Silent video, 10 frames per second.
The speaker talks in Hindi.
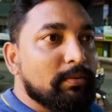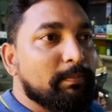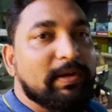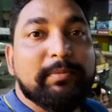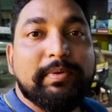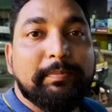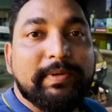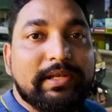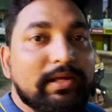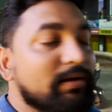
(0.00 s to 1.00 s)
पल भी
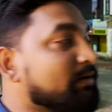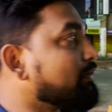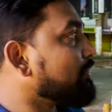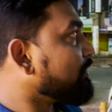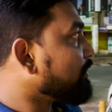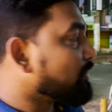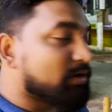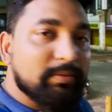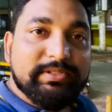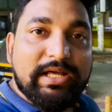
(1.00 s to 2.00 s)
पी लिया
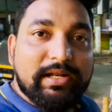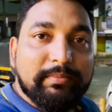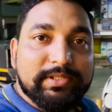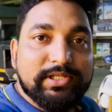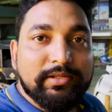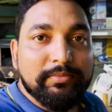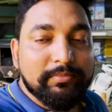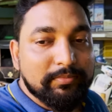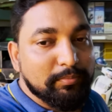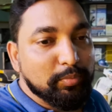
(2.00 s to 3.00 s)
अभी जा रहे मछली
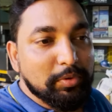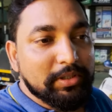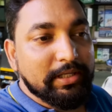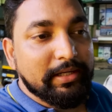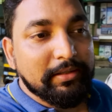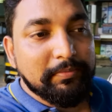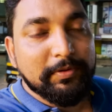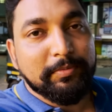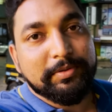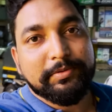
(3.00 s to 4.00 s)
पूरा टाइट है
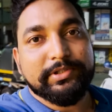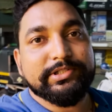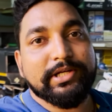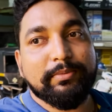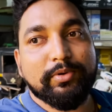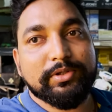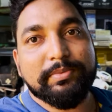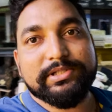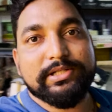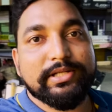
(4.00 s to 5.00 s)
फिर भी इच्छा बहुत
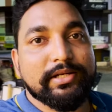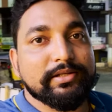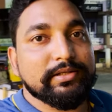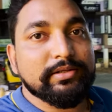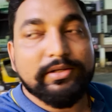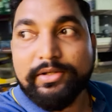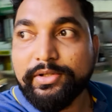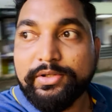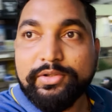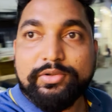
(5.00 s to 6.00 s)
है मछली जाने की
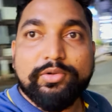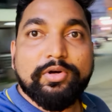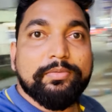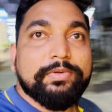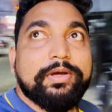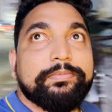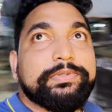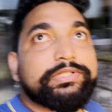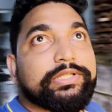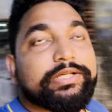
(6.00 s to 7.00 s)
तो अभी आप
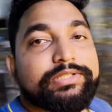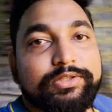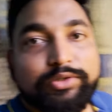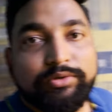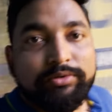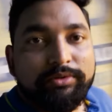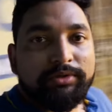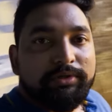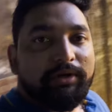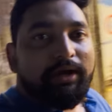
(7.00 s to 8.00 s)
पीछे देख सकते हो
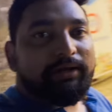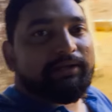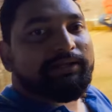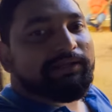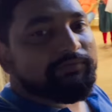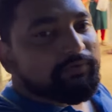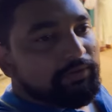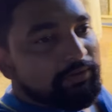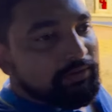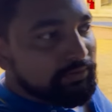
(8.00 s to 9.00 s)
आइडियल
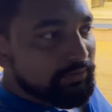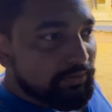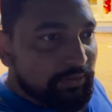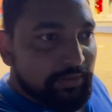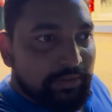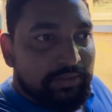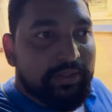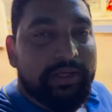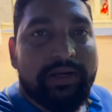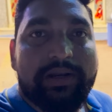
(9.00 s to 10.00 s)
कैफ़े
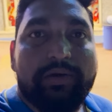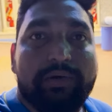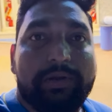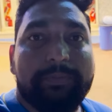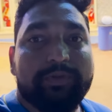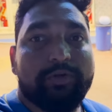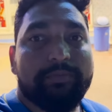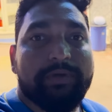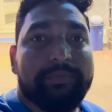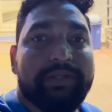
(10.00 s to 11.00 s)
निकल रहा है अर्पित तो और
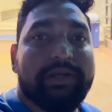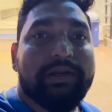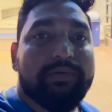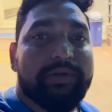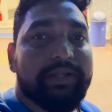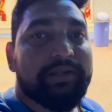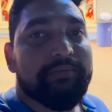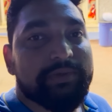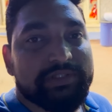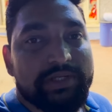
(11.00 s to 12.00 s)
मैं अभी निकल रहा हूँ डायरेक्टली
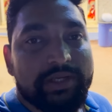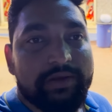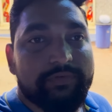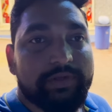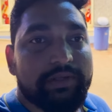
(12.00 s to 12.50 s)
मछली कैफ़े के